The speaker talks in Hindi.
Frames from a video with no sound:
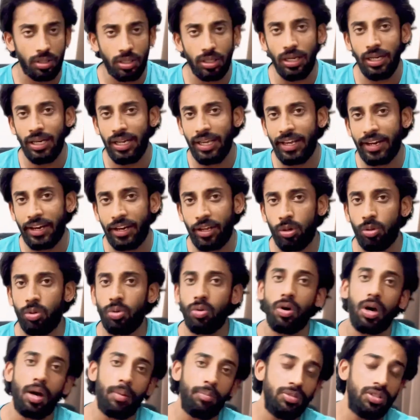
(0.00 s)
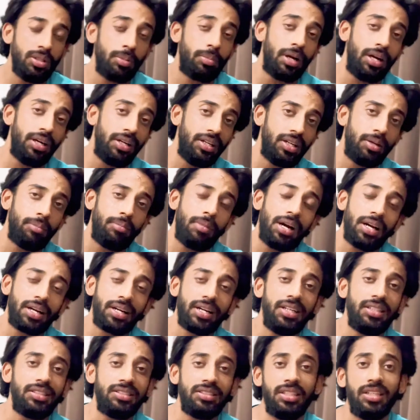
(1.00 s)
ले रहे हो आप जब अंडा
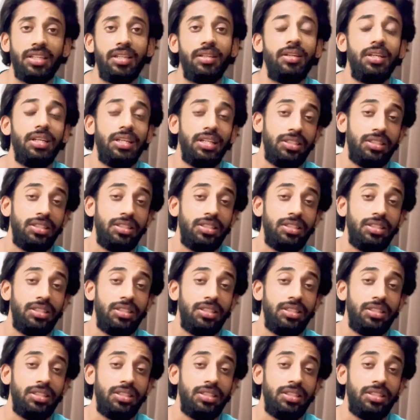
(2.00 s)
मार्केट से